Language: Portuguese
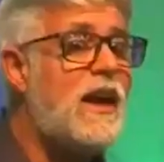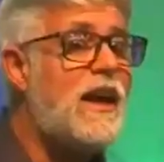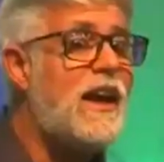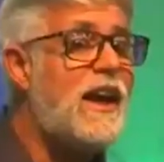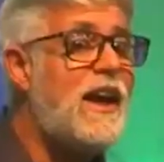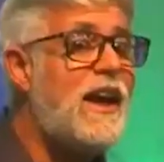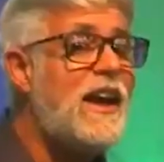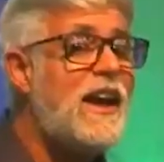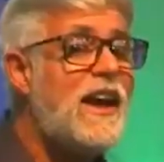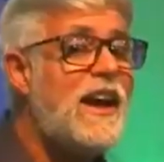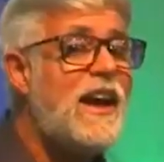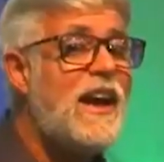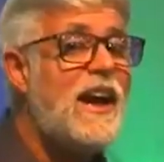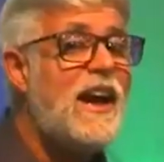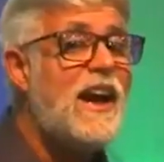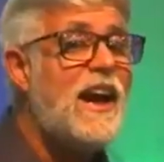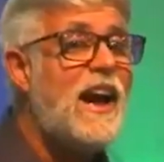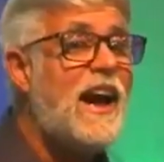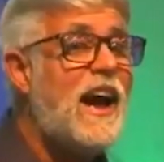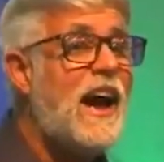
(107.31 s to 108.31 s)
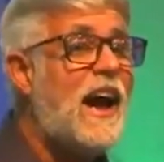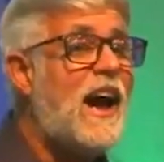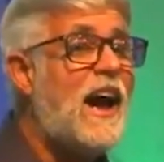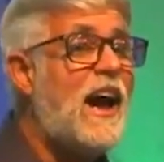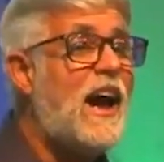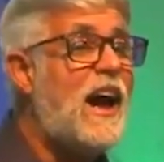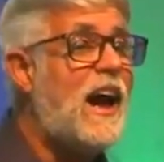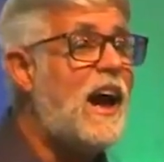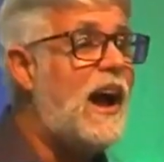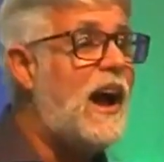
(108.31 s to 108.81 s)
ela é
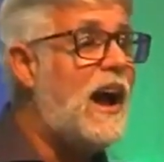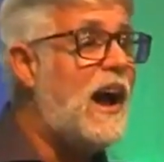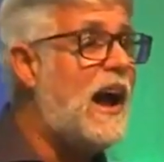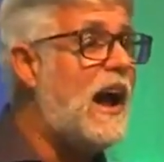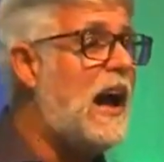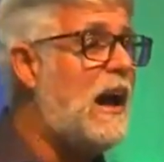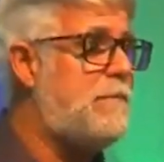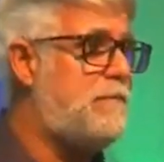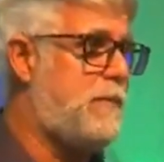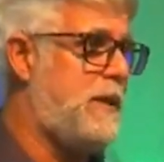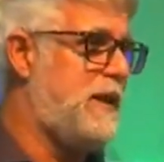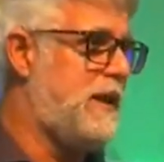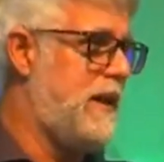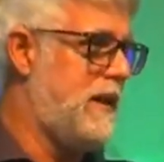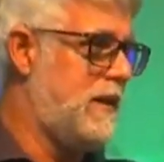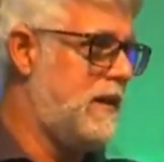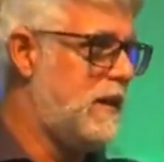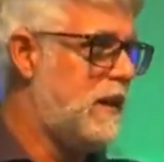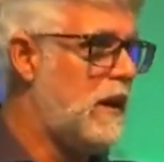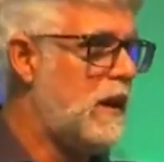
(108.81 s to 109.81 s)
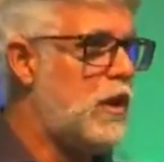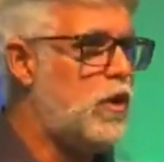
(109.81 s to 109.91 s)
rápida.